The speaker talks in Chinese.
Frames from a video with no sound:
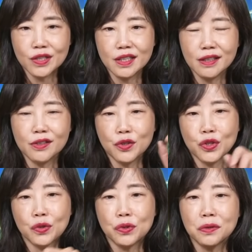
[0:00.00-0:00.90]
手机呢就
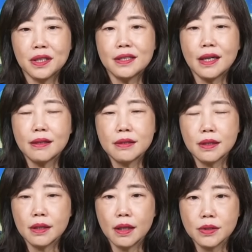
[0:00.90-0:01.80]
秀出了一张这
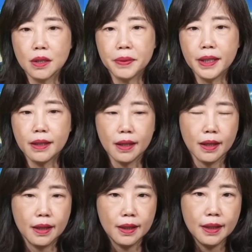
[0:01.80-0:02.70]
个老照片
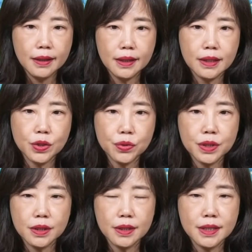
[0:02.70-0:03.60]
啊。那个就
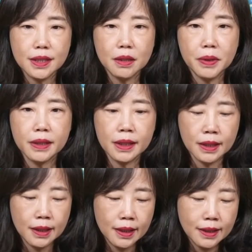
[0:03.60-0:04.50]
是呢，习近平
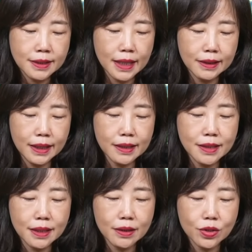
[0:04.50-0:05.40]
呢在年
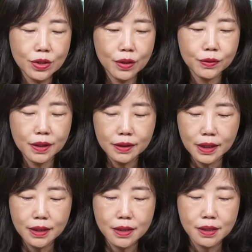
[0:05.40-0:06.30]
轻的时候呢
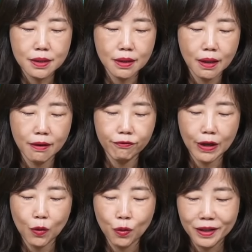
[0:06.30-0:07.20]
第一次啊
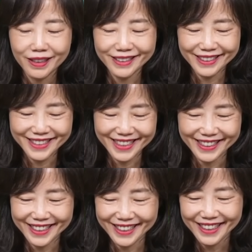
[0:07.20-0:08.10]
访问
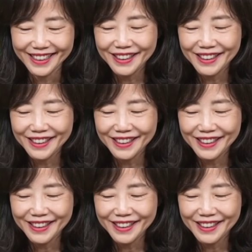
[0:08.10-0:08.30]
这个